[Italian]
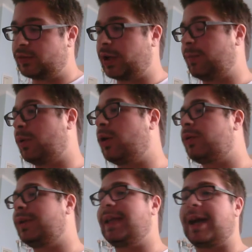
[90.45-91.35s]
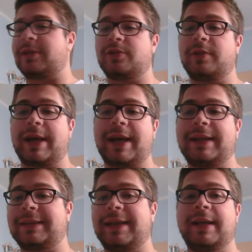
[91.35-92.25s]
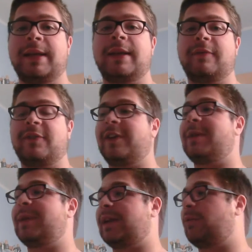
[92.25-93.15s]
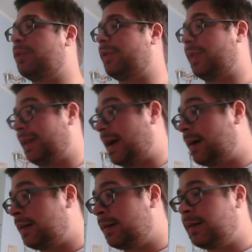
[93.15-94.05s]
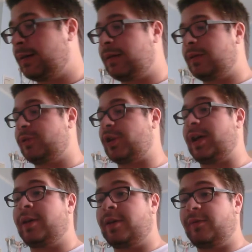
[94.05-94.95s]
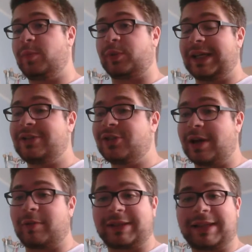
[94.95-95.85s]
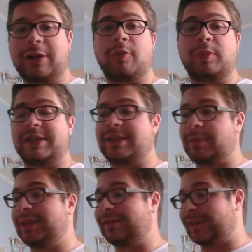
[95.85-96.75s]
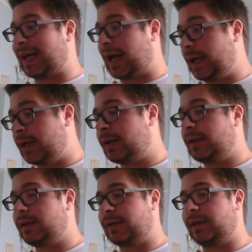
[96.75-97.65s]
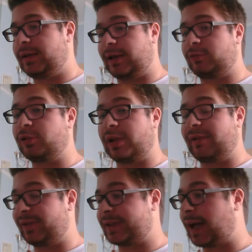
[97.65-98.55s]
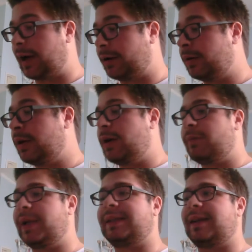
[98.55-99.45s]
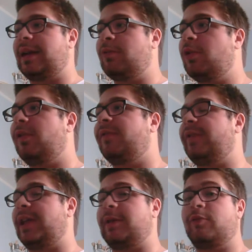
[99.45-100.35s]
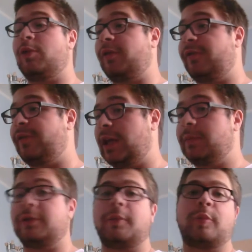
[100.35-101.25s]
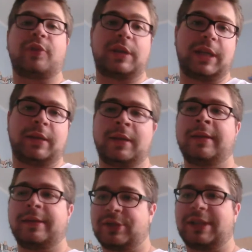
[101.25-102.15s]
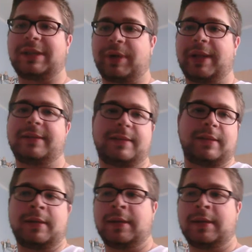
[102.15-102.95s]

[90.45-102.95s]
Cioè, blocco di ghiaccio, la carta che vi fa rimanere a uno di vita, cioè vi protegge da un attacco potenzialmente fatale, nel turno dell'avversario, metterla nel Wall of, Fame, Wall of Fame dopo che, già tra parentesi,